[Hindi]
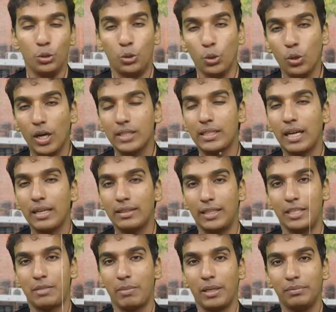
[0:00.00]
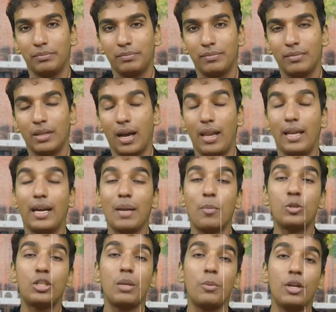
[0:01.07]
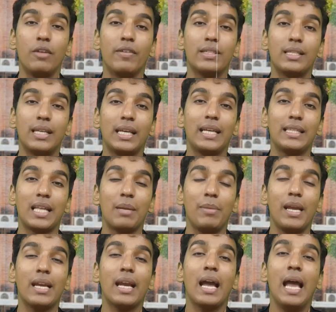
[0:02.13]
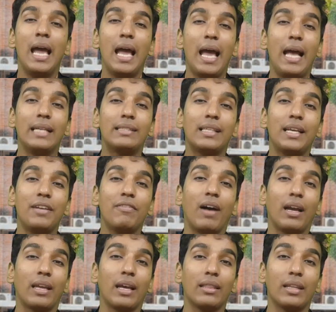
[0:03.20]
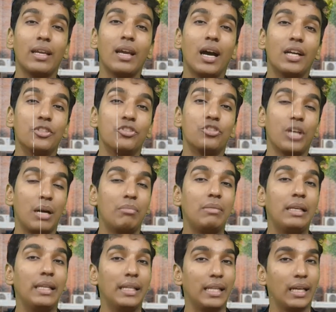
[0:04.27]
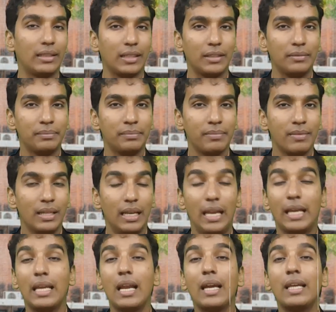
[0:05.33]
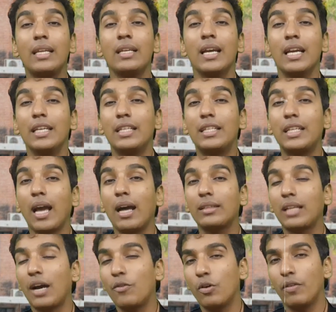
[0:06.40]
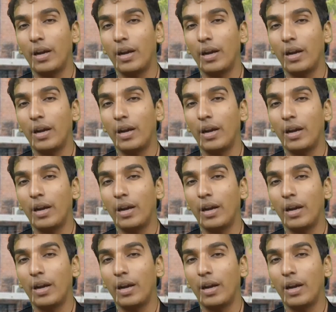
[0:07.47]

2010 में अलीगढ़ मुस्लिम यूनिवर्सिटी के अंदर भी एक ऐसे ही वाक्य ने अंजाम लिया था लेकिन आखिर क्या था वो